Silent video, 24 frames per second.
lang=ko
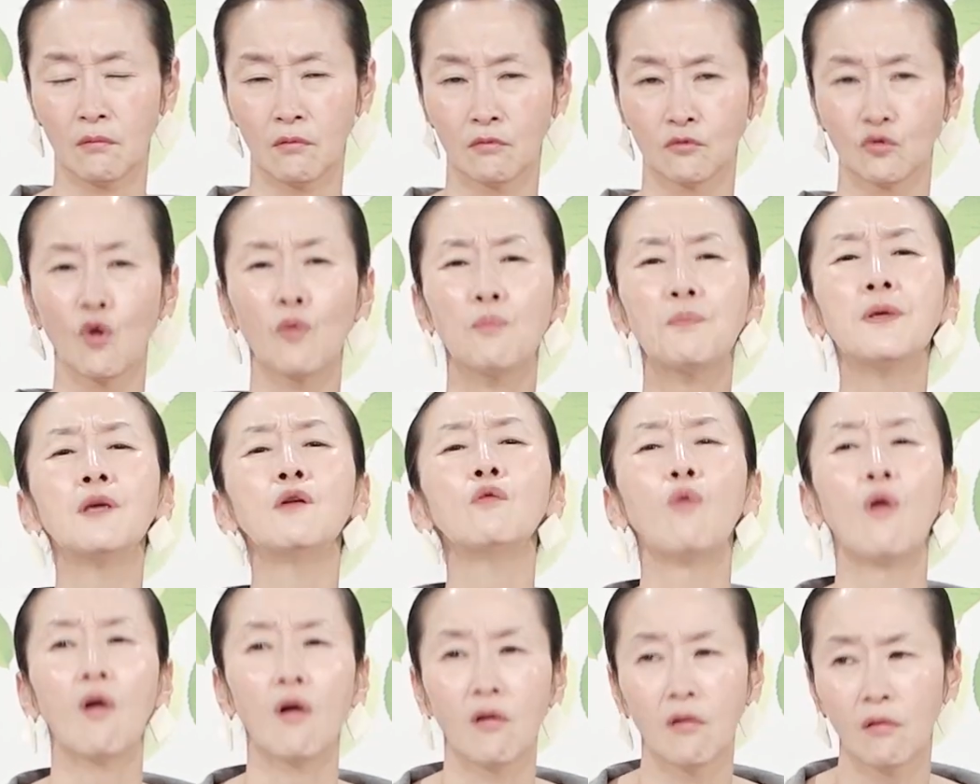너
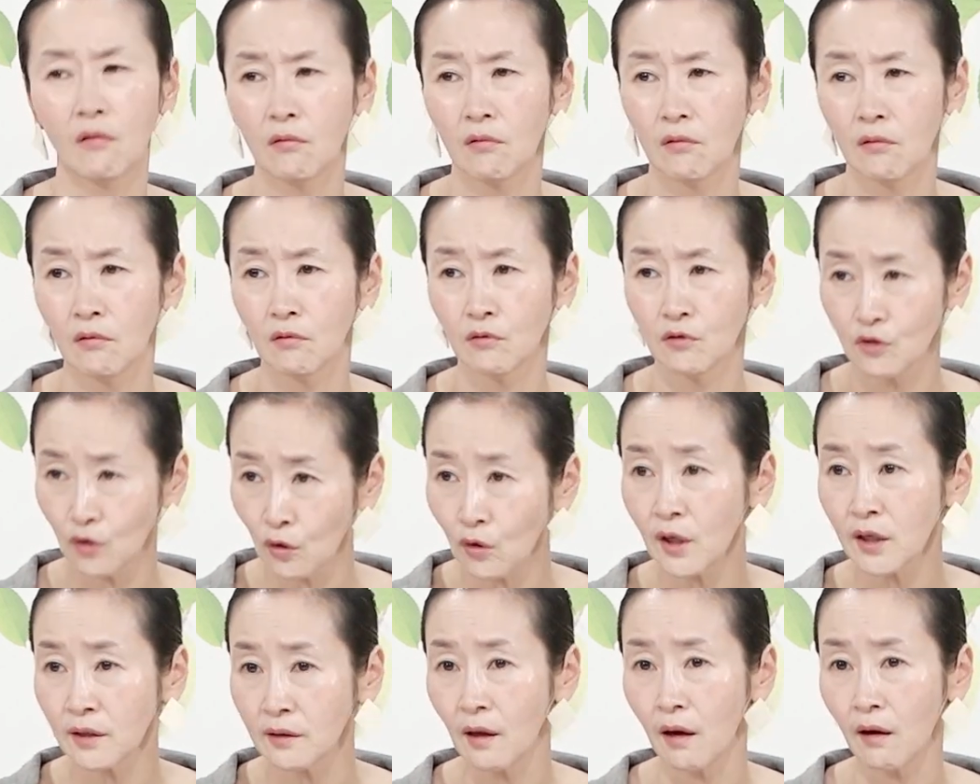미워.
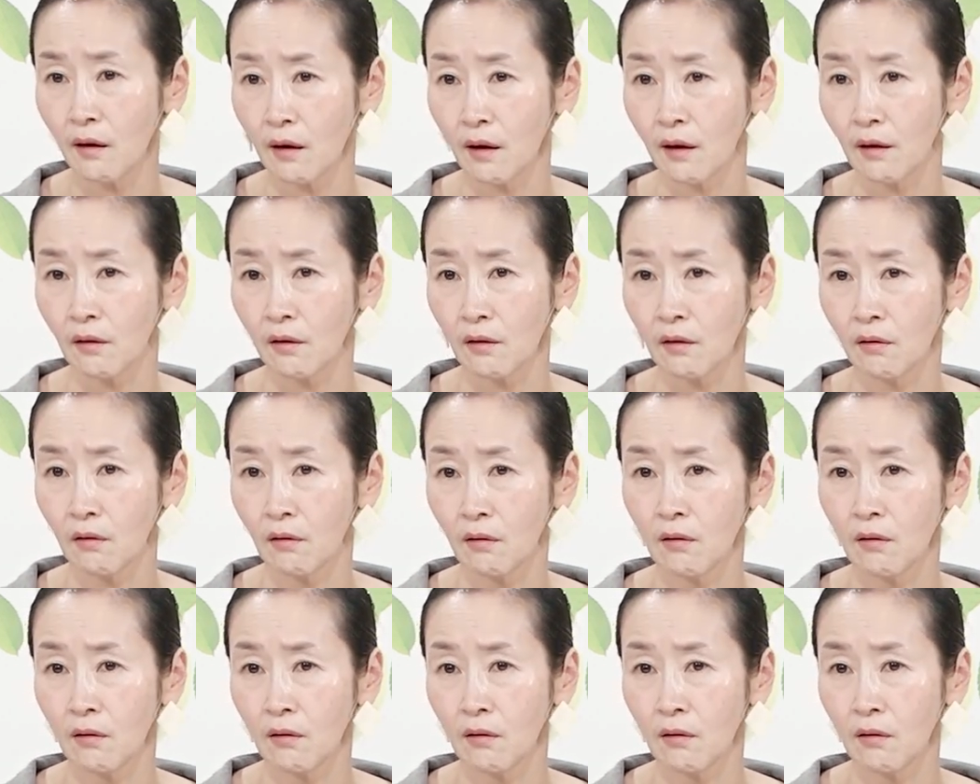이렇게 나가요.